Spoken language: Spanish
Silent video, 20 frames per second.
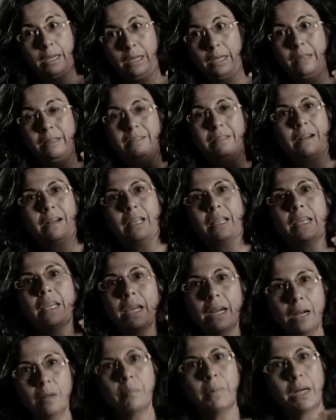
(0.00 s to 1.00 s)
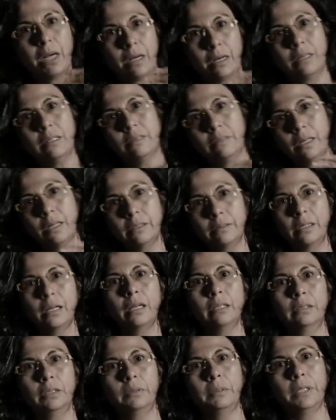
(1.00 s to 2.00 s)
se requieran para realizar esas
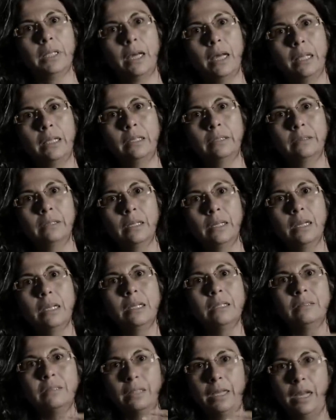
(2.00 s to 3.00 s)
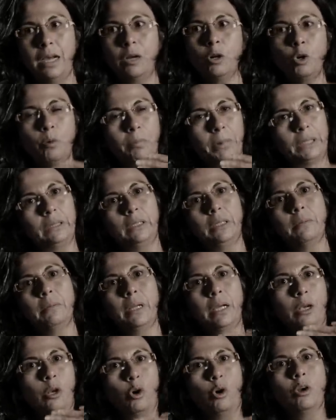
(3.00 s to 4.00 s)
actividades sean
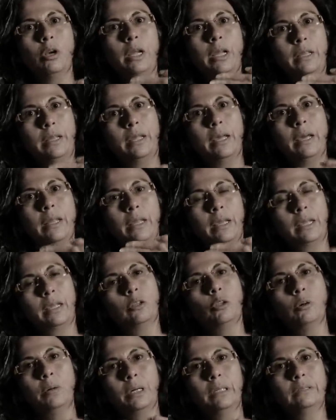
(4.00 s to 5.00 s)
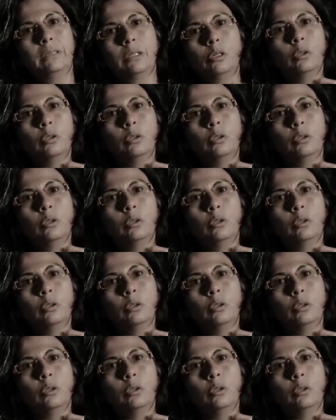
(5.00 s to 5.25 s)
compatibles con la idea de que no van a ser